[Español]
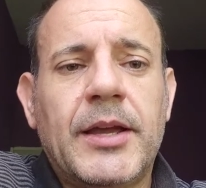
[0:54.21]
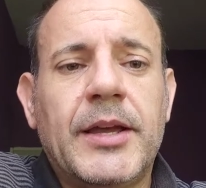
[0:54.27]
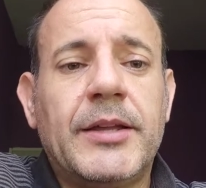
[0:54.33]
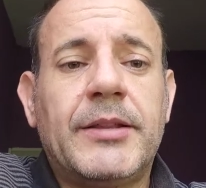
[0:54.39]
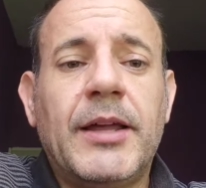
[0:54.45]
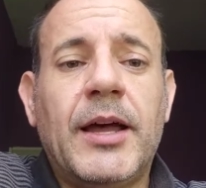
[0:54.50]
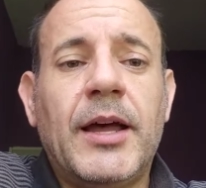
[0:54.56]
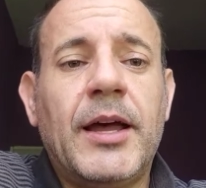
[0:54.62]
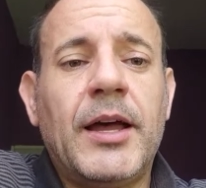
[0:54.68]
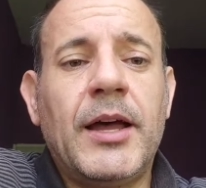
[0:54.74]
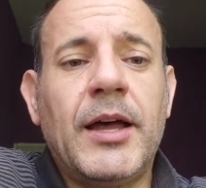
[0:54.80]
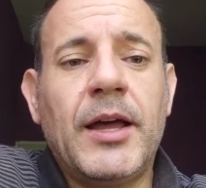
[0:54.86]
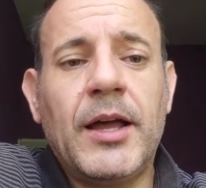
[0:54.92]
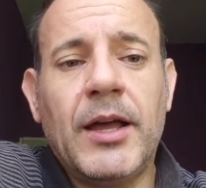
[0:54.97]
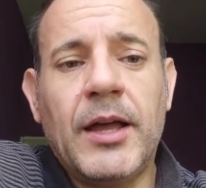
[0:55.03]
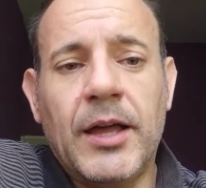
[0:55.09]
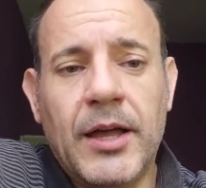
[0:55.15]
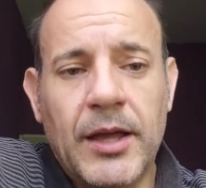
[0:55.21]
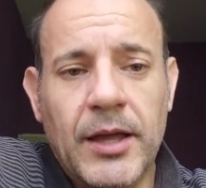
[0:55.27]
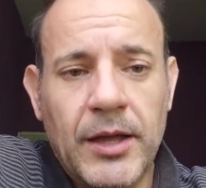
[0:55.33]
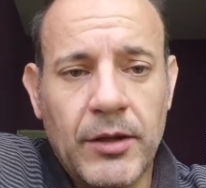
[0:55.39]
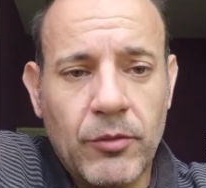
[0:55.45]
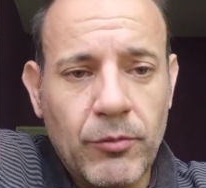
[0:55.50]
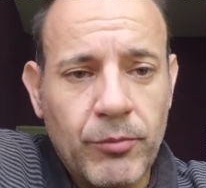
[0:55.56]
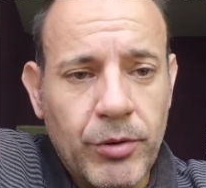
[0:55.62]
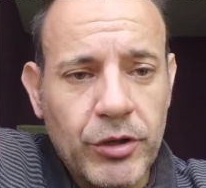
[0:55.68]
que
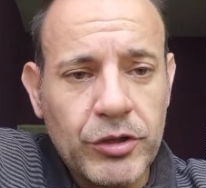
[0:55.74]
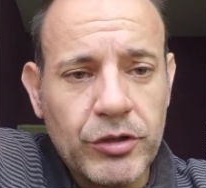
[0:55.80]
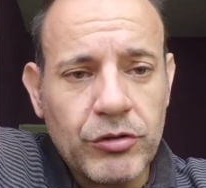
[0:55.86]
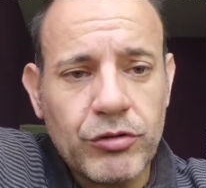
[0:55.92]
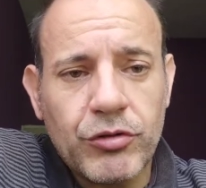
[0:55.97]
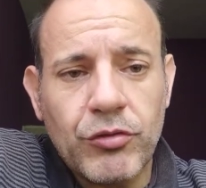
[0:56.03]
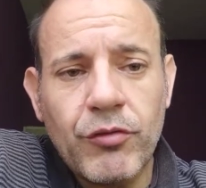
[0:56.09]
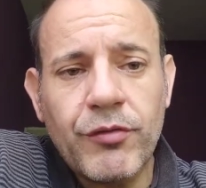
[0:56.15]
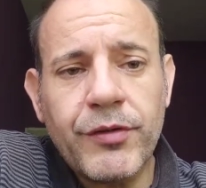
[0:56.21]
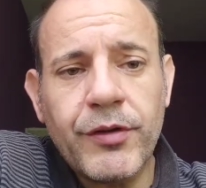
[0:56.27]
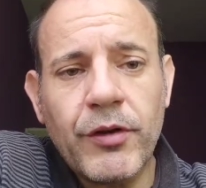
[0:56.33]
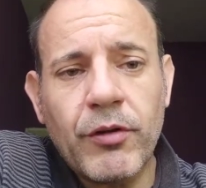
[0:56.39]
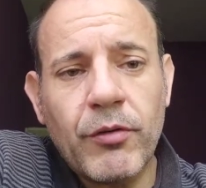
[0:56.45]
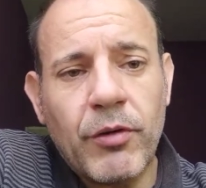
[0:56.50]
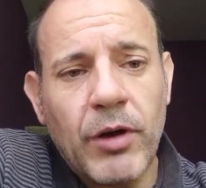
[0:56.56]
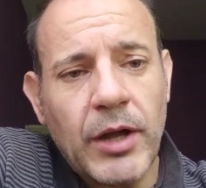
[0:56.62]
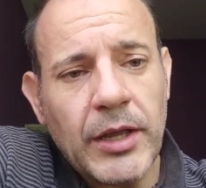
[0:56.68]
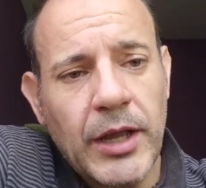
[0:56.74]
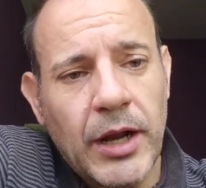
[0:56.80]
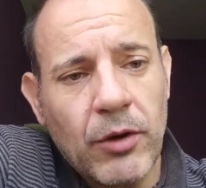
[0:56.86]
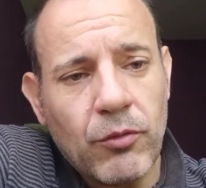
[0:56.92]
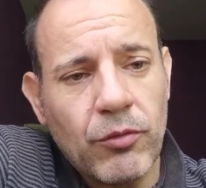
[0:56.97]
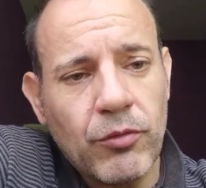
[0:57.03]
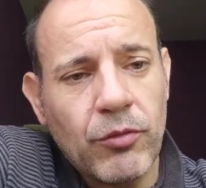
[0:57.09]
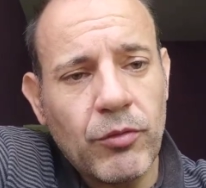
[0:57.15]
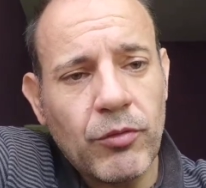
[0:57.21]
está un poquito sucio o hay
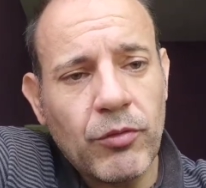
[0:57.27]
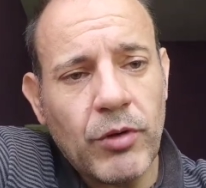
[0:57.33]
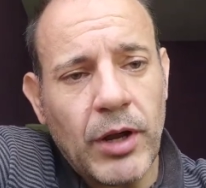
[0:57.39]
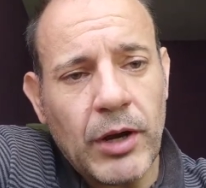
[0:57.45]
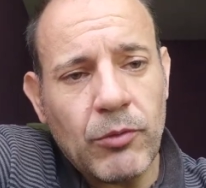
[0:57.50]
algún,